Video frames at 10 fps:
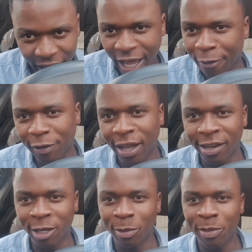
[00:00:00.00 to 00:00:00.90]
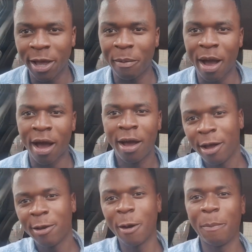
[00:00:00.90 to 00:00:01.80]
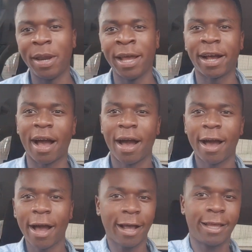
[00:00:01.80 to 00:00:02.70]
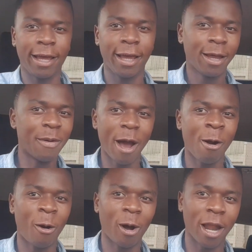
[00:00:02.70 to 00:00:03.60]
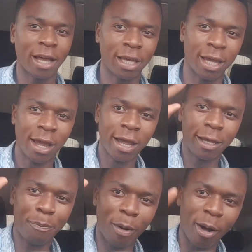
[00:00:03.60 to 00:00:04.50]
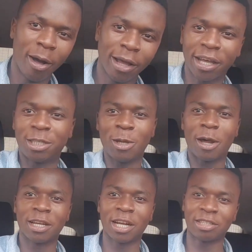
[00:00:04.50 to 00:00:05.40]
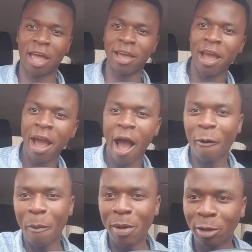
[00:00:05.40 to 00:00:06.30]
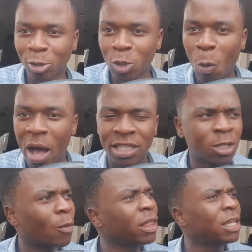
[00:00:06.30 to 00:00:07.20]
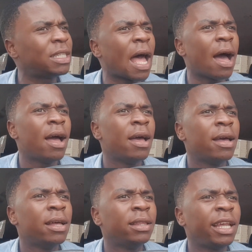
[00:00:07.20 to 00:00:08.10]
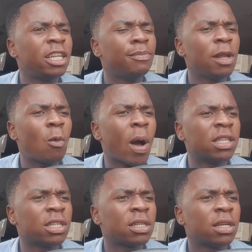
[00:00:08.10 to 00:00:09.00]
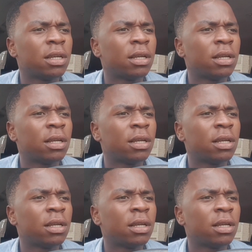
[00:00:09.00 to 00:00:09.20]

Aqui é africanismo, minha irmã, não brinca. Aqui, não é Angola, aqui. Que bom que a senhora já está aí a comer duas kwanzas. Quanto é que está? 3 mil kwanzas.